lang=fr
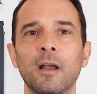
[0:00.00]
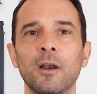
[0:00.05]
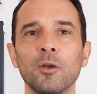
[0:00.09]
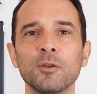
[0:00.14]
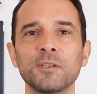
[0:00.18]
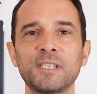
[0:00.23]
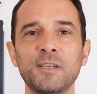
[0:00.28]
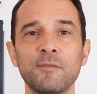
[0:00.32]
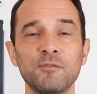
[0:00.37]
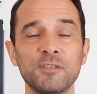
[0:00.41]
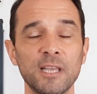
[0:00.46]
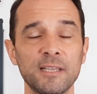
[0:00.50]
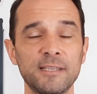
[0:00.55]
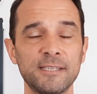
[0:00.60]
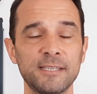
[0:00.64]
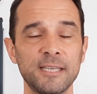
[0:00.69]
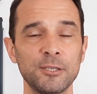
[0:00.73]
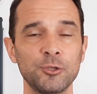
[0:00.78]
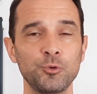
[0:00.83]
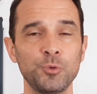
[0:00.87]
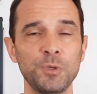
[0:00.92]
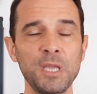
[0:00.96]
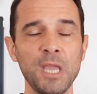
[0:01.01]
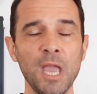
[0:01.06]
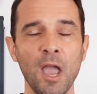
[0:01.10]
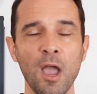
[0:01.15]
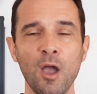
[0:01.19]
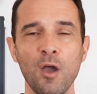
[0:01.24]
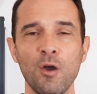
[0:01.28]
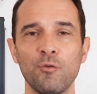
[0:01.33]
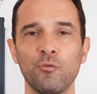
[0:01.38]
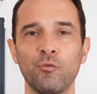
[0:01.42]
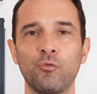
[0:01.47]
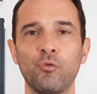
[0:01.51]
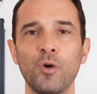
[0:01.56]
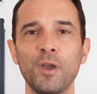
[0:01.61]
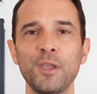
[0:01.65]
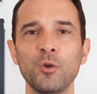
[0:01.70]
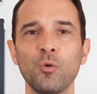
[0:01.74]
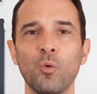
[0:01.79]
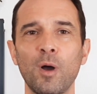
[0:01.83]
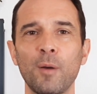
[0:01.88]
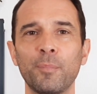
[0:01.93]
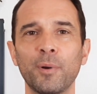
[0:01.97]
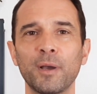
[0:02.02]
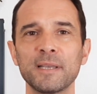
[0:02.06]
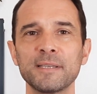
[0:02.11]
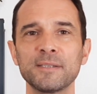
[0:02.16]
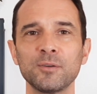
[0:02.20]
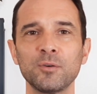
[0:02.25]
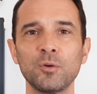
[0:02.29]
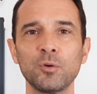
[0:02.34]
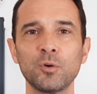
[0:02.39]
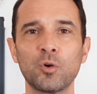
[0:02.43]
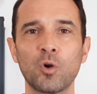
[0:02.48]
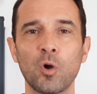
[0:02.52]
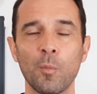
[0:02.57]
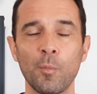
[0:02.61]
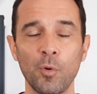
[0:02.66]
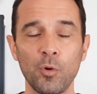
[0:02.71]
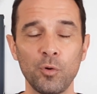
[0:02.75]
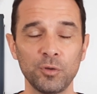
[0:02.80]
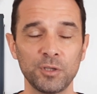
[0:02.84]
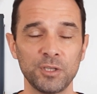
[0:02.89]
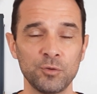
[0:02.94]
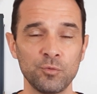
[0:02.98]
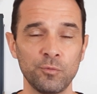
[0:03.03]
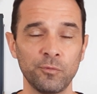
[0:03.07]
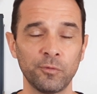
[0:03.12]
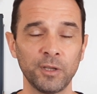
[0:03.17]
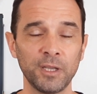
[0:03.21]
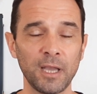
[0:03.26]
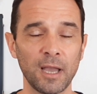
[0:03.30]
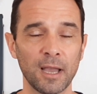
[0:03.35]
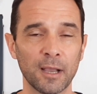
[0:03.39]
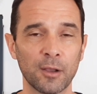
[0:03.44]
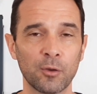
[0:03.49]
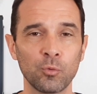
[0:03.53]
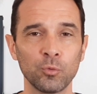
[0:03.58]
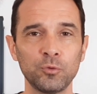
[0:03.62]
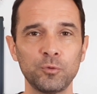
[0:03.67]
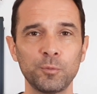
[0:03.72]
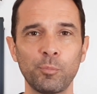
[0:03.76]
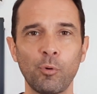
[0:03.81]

Alors si vous êtes séduit, voyons à présent comment y ouvrir un compte